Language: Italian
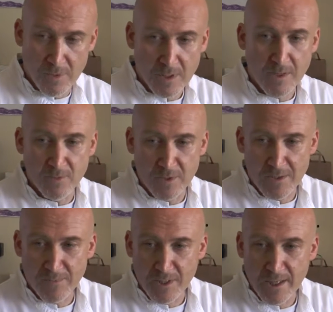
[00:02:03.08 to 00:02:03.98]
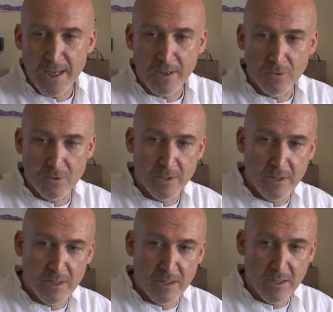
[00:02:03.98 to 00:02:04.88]
la chemioterapia, con
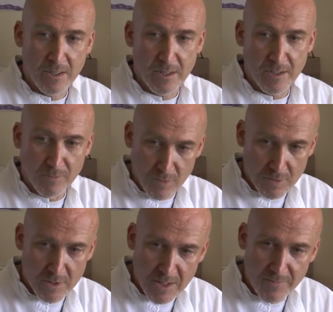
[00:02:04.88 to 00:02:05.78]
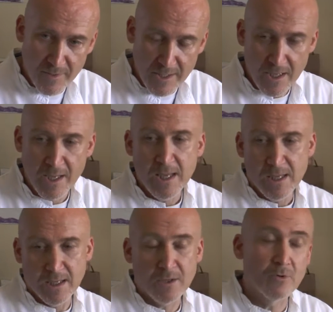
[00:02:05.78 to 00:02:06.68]
eh, immunoterapia
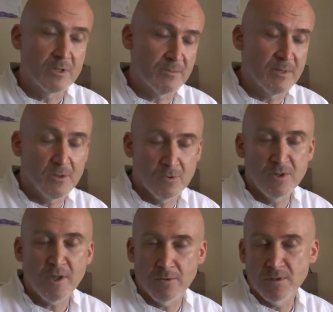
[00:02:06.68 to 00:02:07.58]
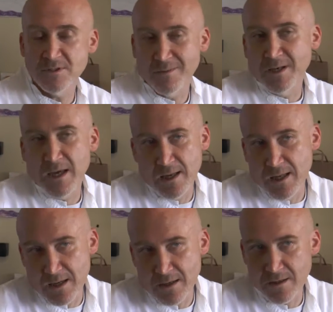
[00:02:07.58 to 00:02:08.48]
e col trapianto di cellule
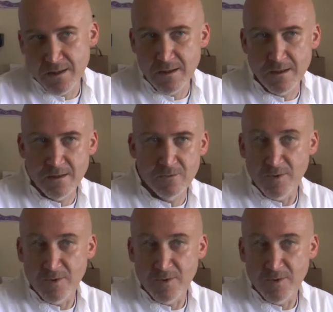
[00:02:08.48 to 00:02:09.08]
staminali anche nel, o